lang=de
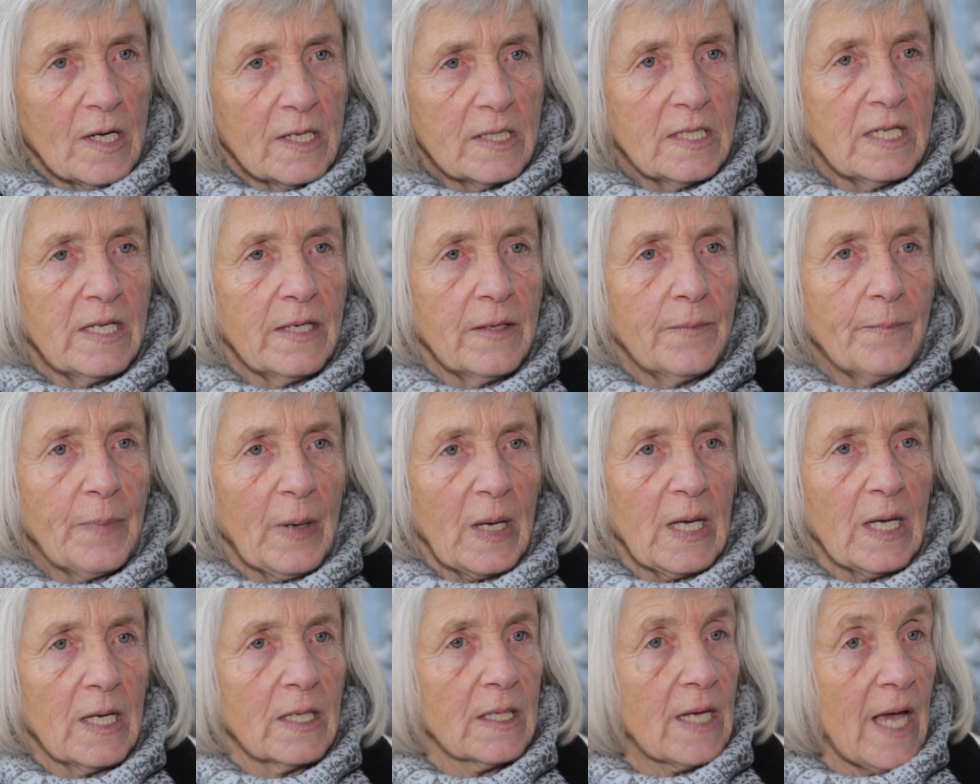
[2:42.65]
Die
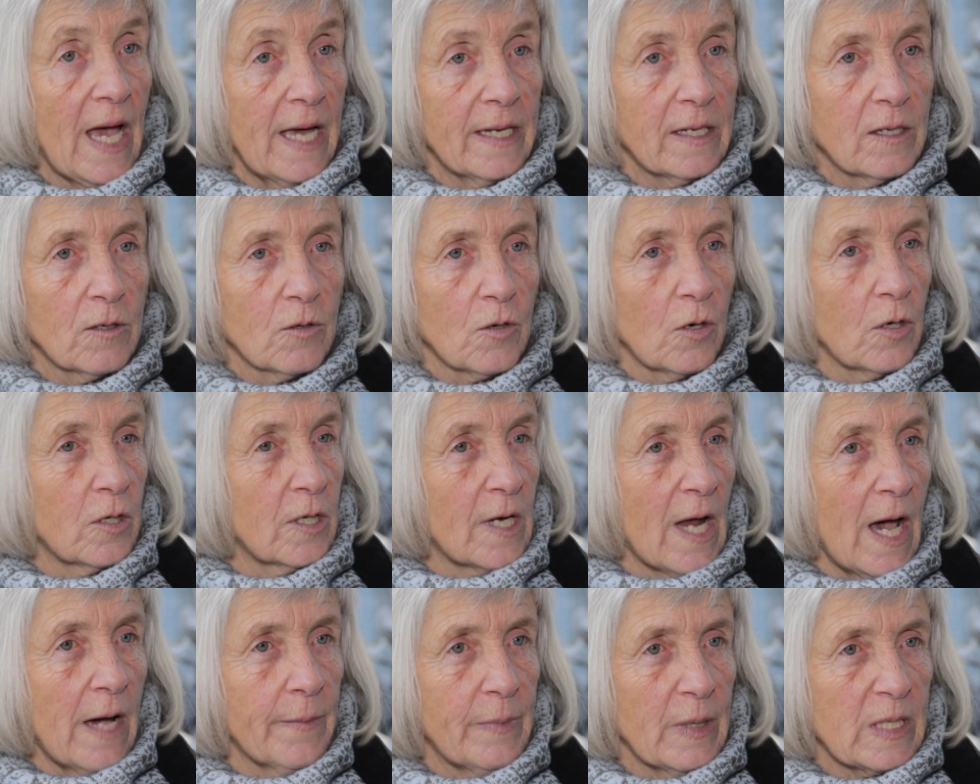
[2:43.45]
bringen keine neuen
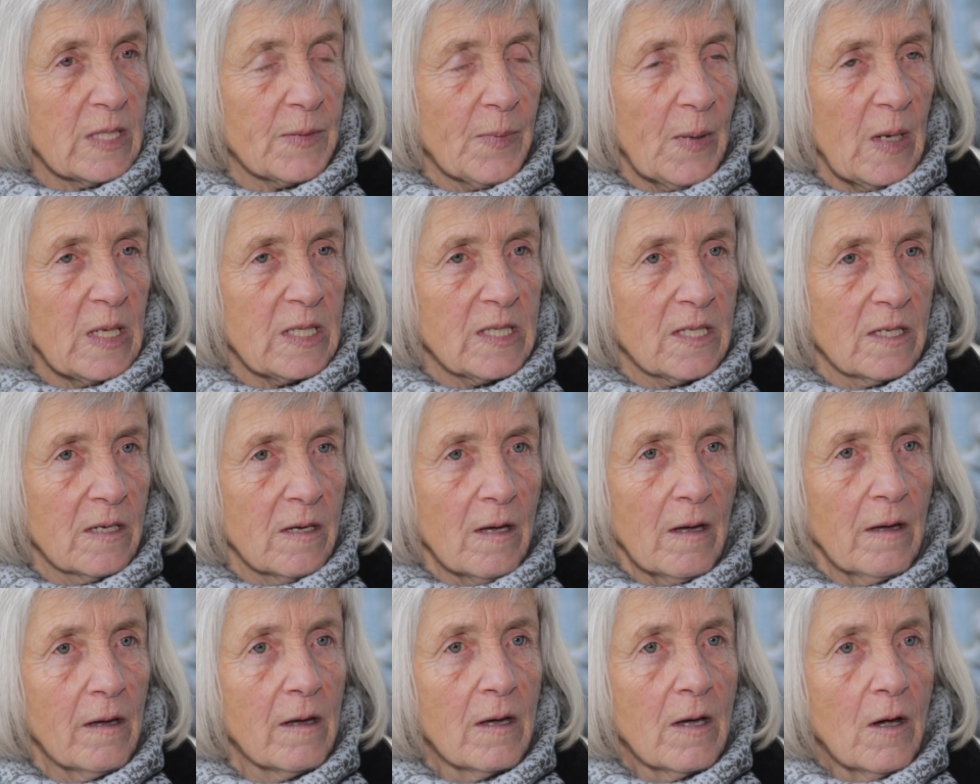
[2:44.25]
Arbeitsplätze,
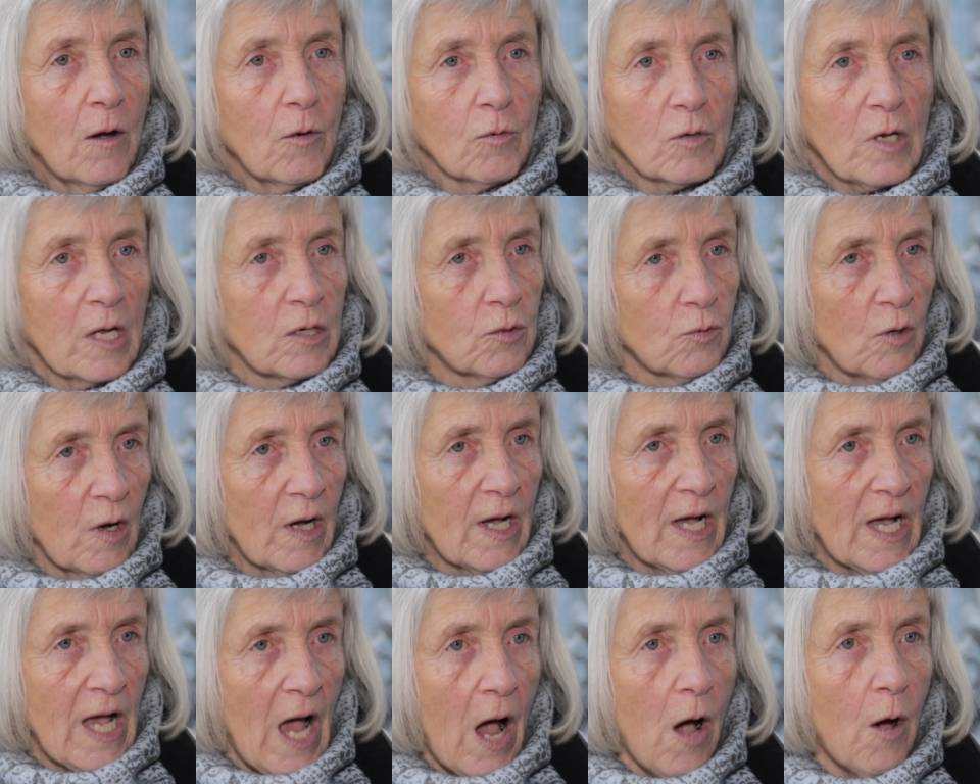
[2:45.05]
oder nur
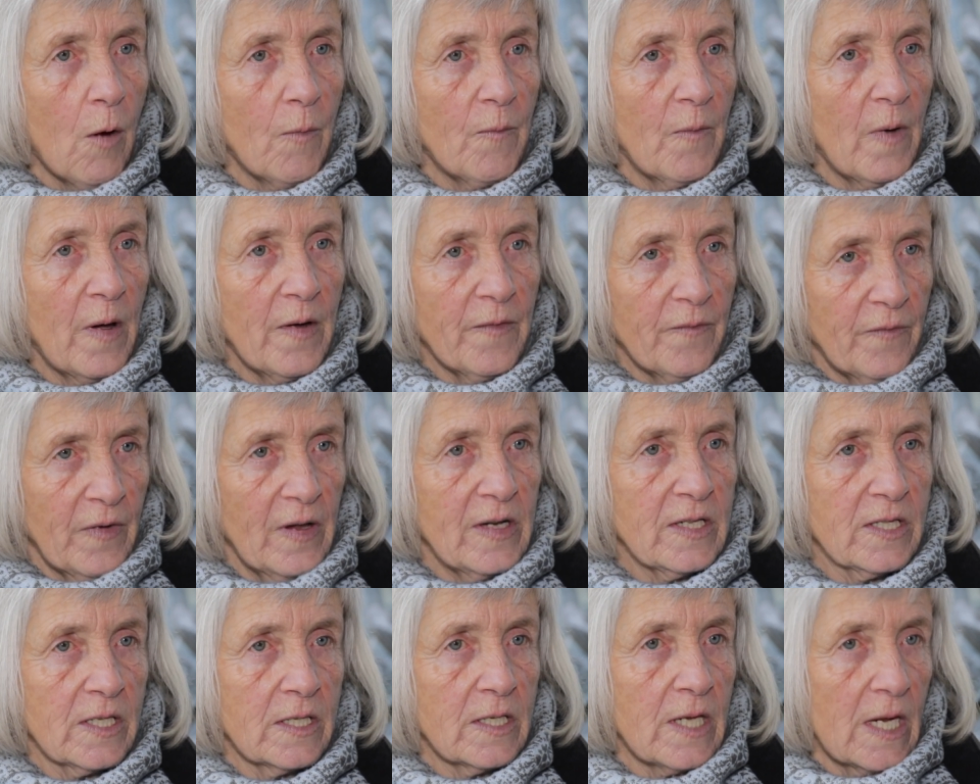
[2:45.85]
kaum
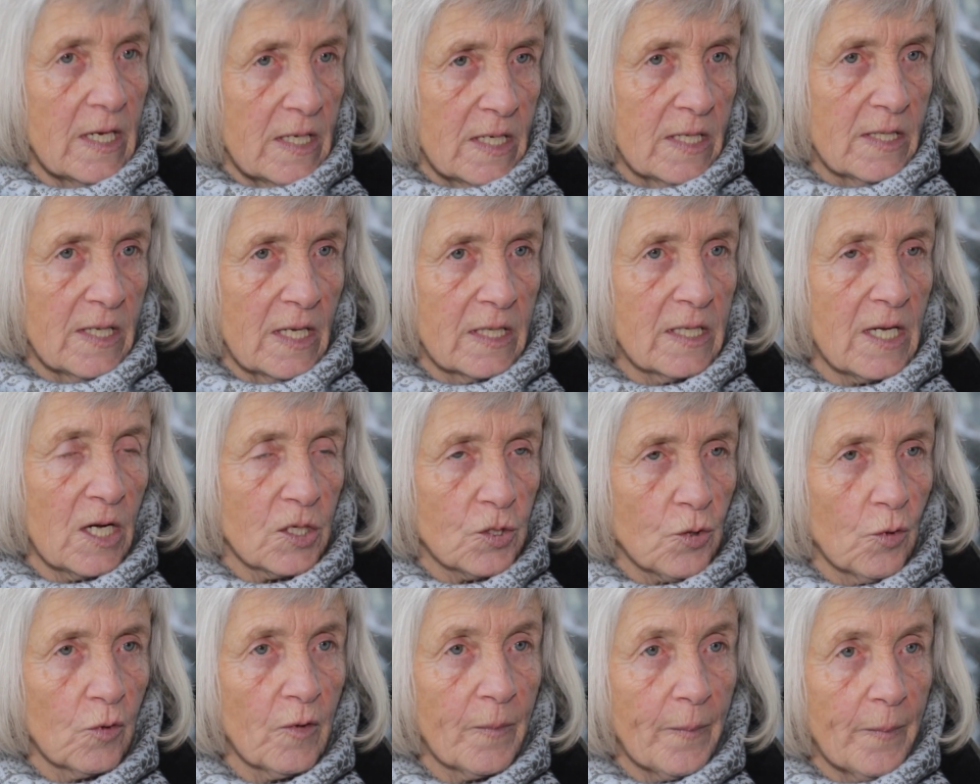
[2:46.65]
welche, denn die sind ja
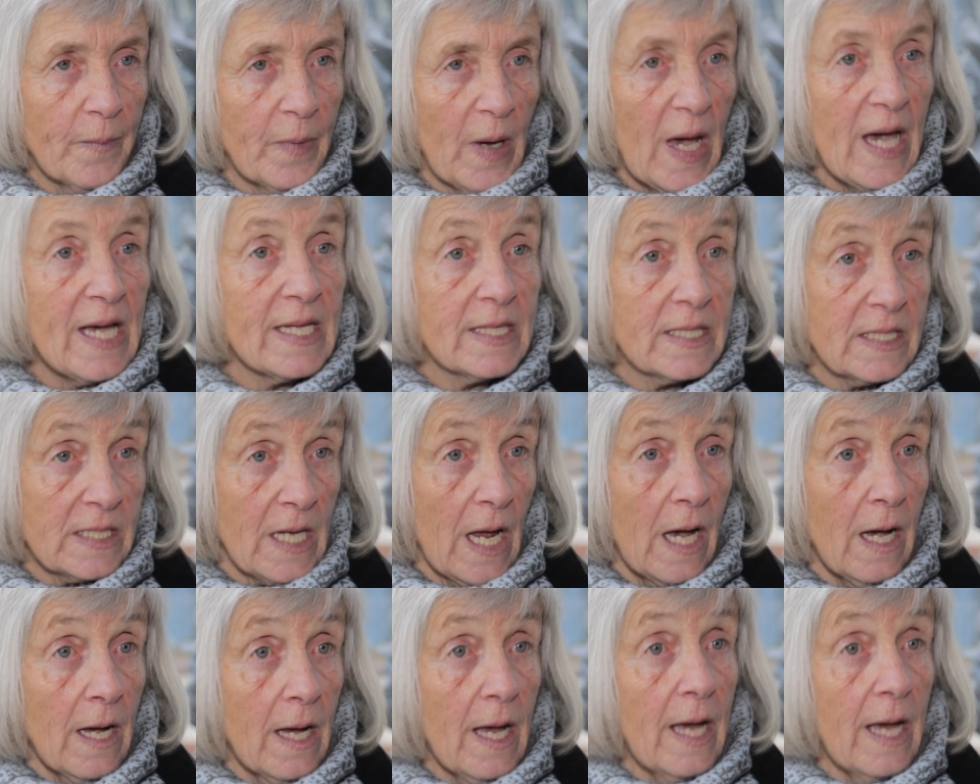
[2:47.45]
schon bereits da.